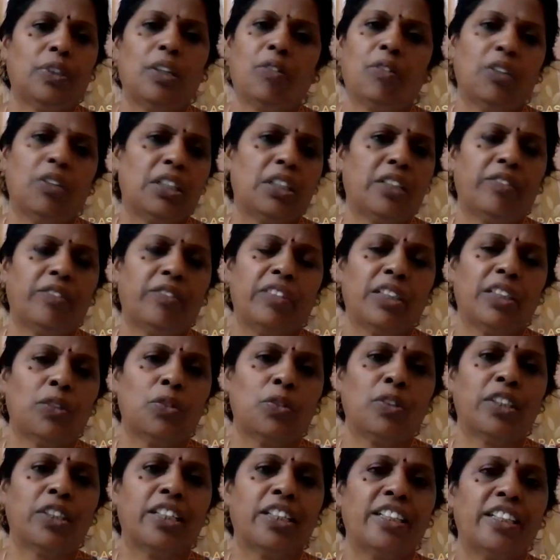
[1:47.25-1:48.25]
அவ்வளவுதான் வேற
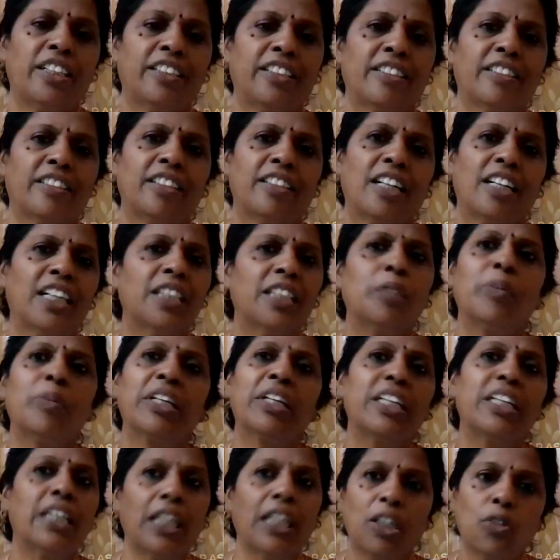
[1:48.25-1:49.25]
ஒன்றும் கிடையாது அந்த
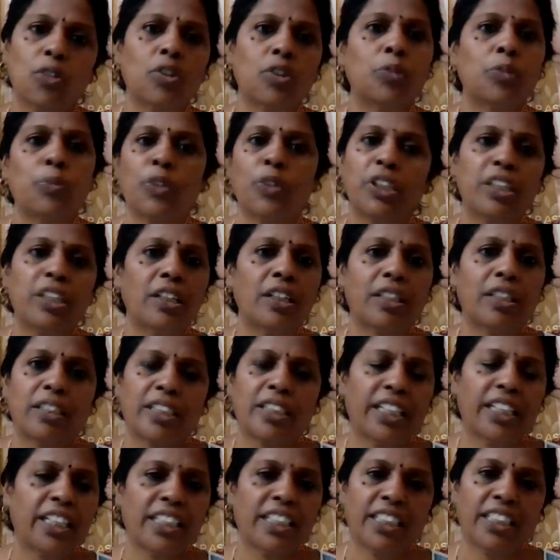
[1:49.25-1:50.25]
மாதிரி நல்ல ஒரு புரிதல்
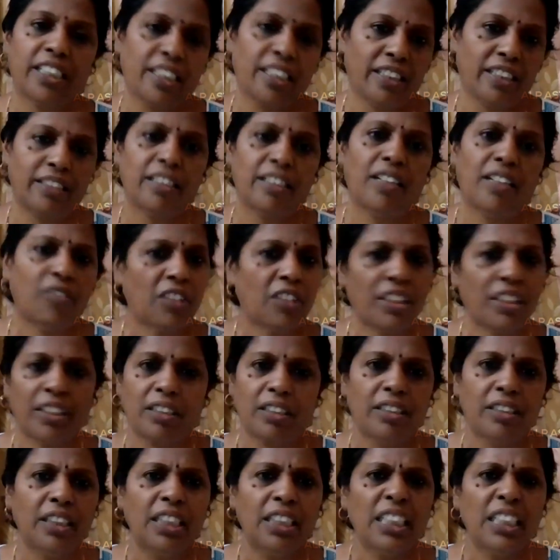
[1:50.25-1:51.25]
இருக்கு எனக்கு இதுல
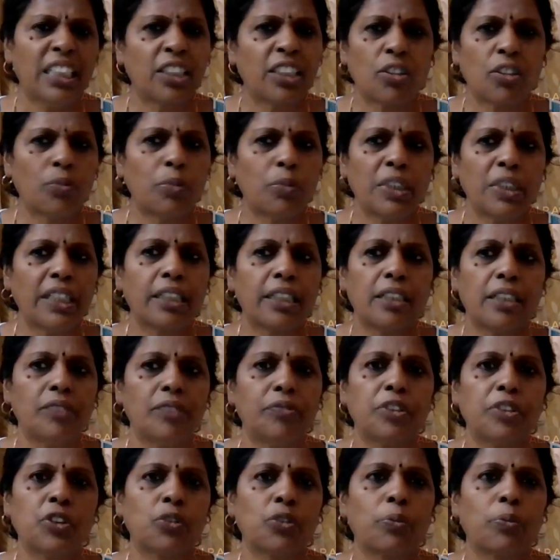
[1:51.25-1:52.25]
அவ்வளவுதான் இது ரொம்ப நான்
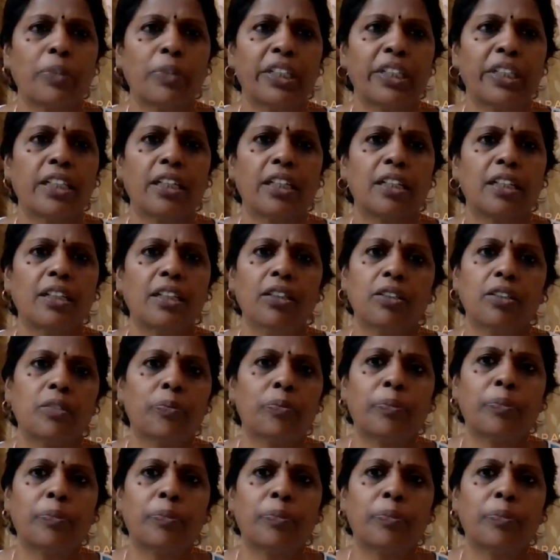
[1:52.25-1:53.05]
கன்ஃபியூஸும் பண்ணிக்கல